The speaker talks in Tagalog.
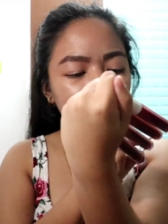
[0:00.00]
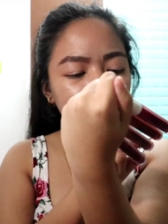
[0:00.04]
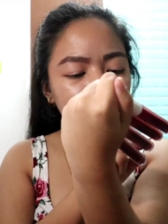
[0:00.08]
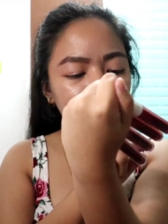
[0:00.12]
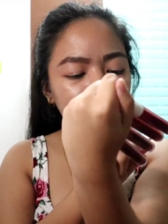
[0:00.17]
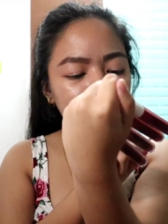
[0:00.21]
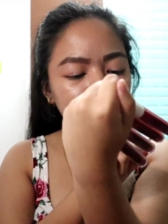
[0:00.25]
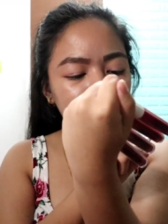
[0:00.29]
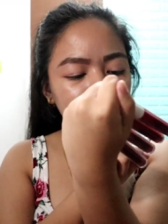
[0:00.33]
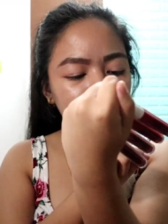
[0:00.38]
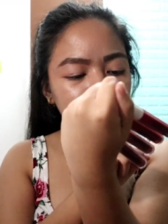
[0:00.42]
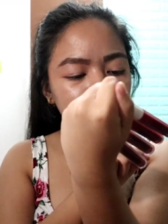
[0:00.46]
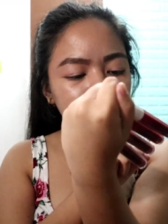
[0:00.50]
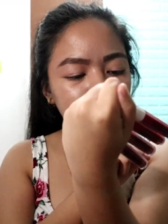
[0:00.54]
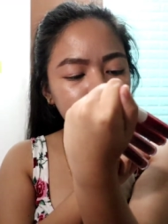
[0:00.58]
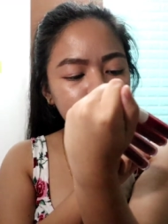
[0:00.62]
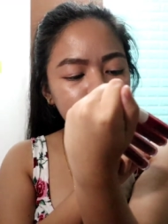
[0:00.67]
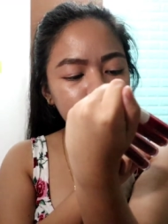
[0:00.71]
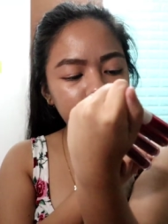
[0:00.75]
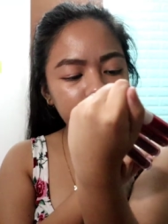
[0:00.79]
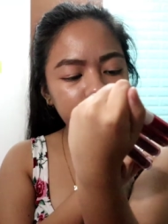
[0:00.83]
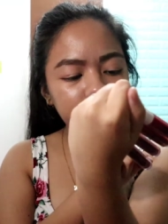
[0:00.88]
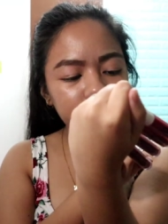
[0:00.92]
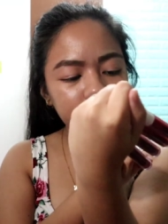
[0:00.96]
Summer
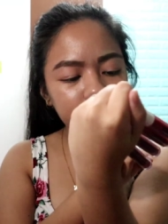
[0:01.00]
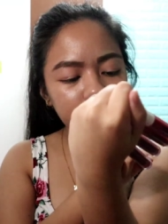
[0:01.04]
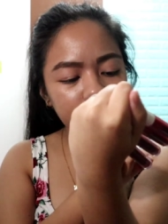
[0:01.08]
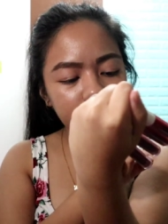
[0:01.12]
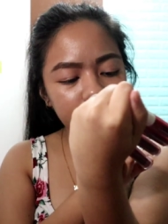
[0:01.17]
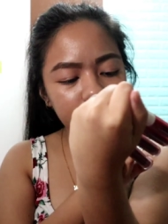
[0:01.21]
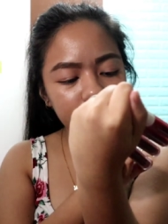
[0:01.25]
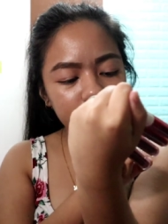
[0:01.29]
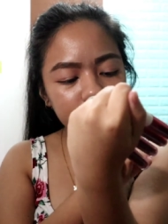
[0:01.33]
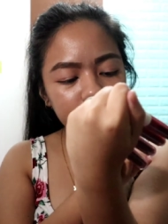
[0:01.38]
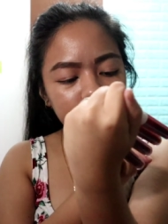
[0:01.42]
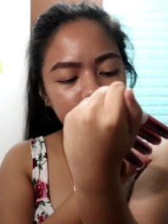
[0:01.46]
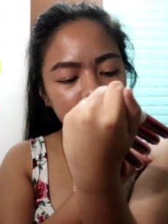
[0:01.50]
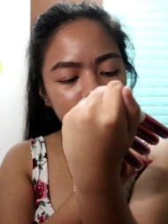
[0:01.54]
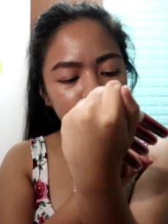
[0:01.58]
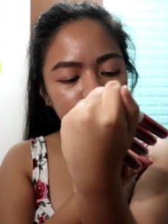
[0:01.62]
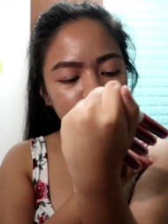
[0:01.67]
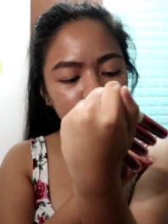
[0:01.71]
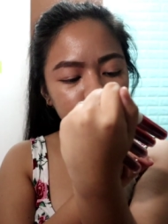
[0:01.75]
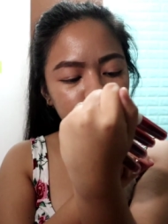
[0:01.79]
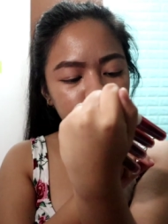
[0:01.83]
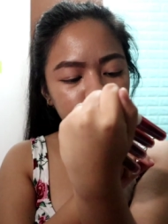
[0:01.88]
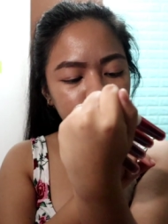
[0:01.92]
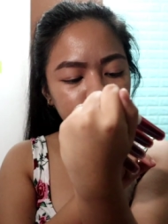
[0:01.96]
Brick, and then
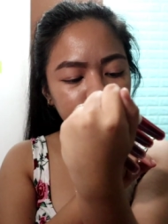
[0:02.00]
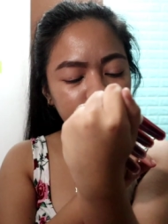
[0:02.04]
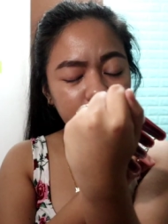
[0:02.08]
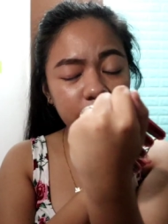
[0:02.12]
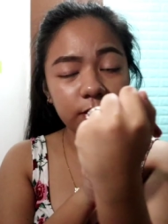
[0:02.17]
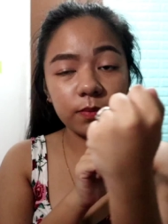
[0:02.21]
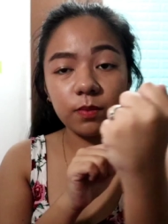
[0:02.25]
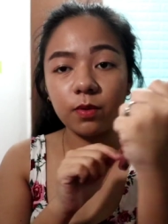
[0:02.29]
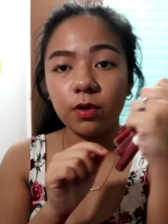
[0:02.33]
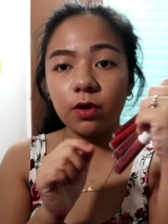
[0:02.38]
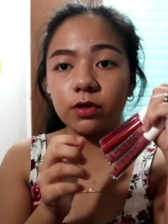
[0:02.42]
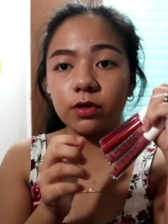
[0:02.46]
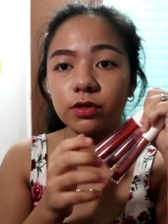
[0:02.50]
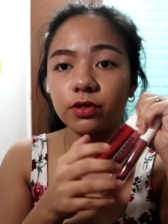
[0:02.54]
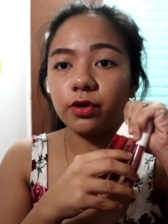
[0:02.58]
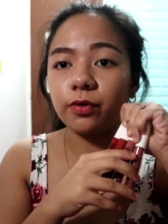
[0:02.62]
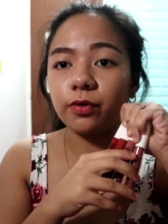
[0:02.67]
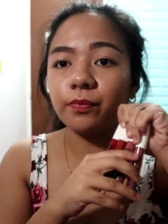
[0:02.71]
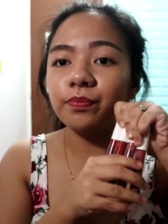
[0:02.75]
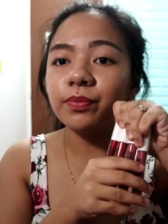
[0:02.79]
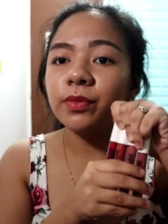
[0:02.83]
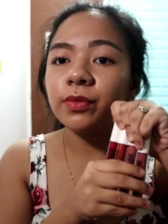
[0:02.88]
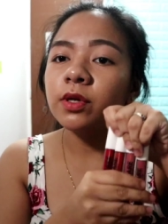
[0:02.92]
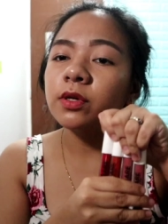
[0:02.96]
yung Bear
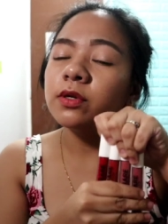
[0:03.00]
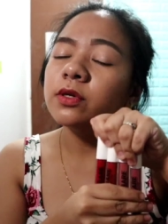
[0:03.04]
Blossom.